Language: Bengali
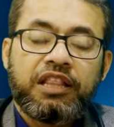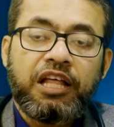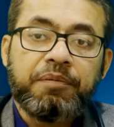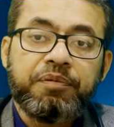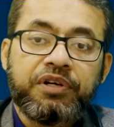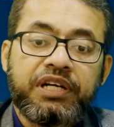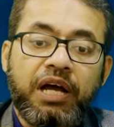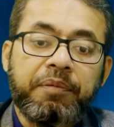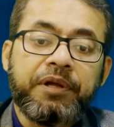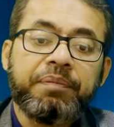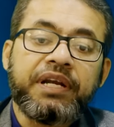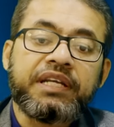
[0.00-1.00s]
তারপরে
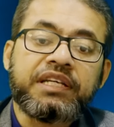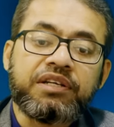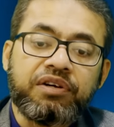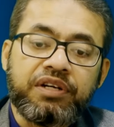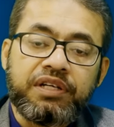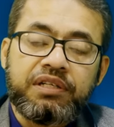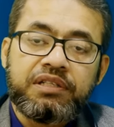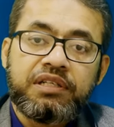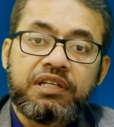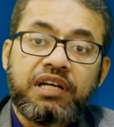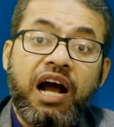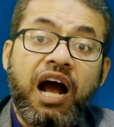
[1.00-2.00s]
ডাবের পানি কি করে
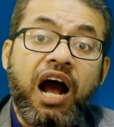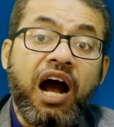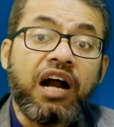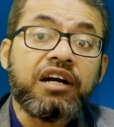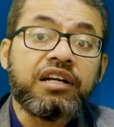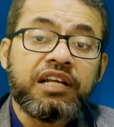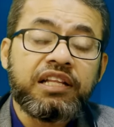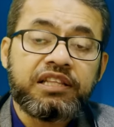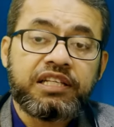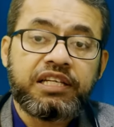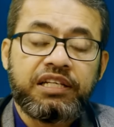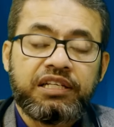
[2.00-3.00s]
হার্ট
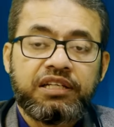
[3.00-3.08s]
হেলথকে